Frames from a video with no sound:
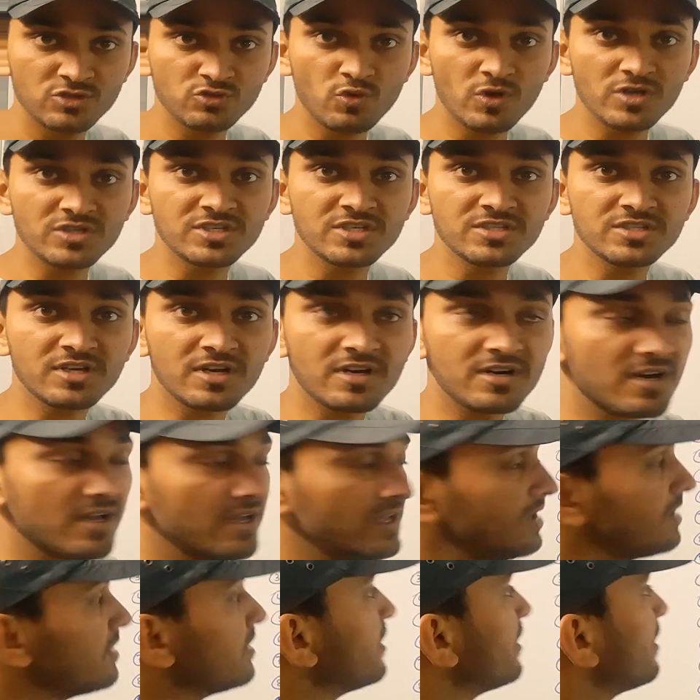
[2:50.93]
इसको अच्छे से
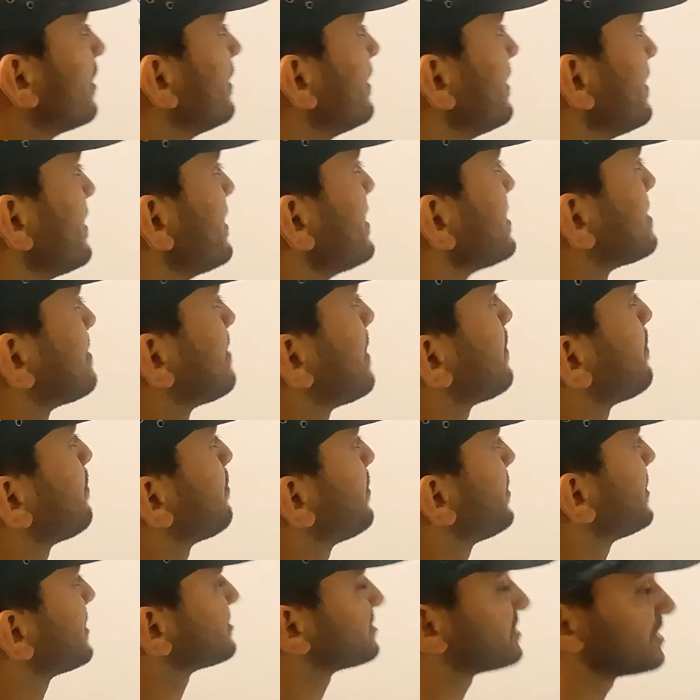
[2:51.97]
करना है इसके बाद
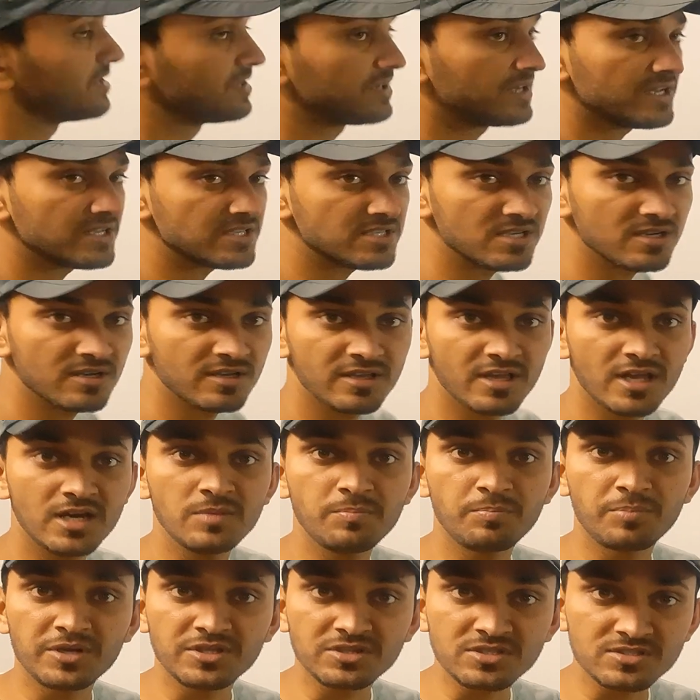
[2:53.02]
परसेंटेज
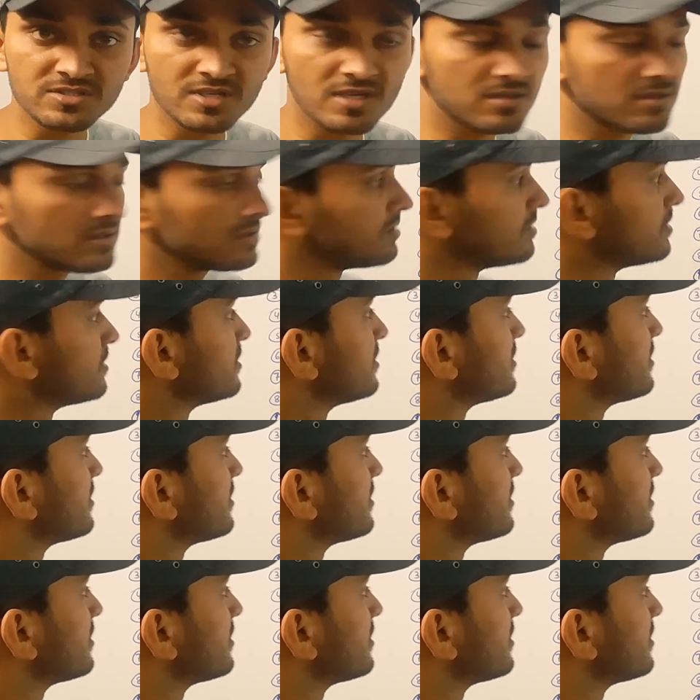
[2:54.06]
यानी प्रतिशत